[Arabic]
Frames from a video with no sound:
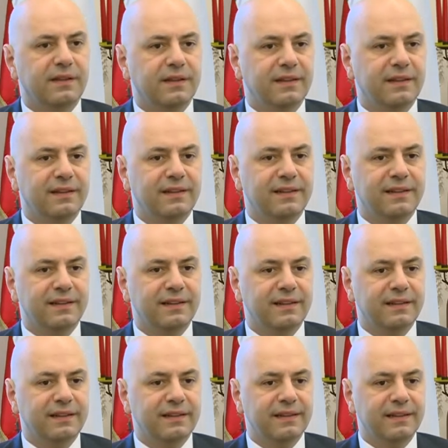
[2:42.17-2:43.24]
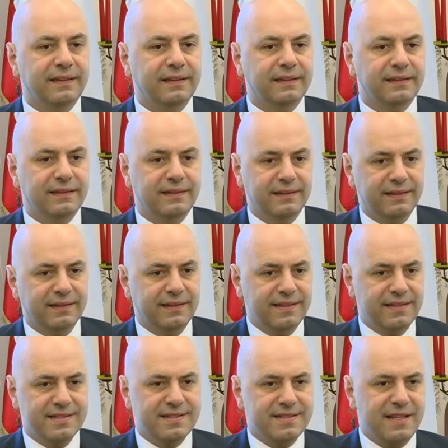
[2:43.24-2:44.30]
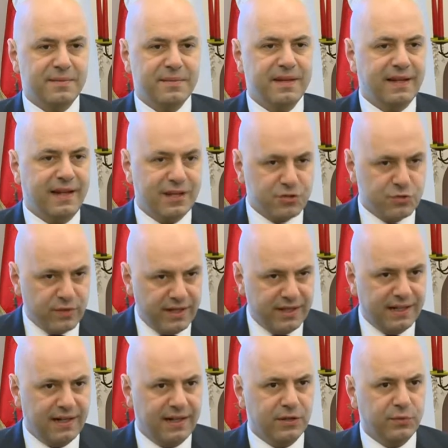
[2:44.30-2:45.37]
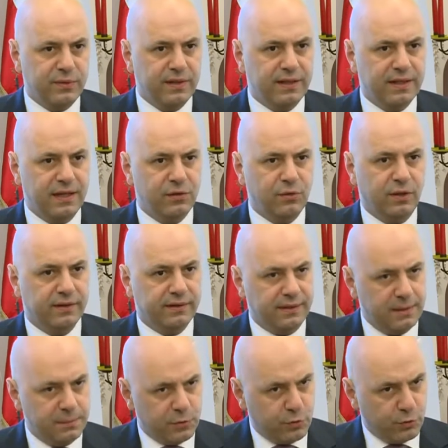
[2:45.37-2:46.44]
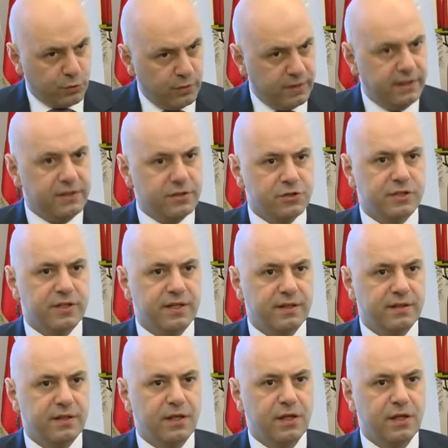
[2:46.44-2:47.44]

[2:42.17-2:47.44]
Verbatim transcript: الاستعمال العشوائي للادويه لانه حطينا بروتوكولات جداد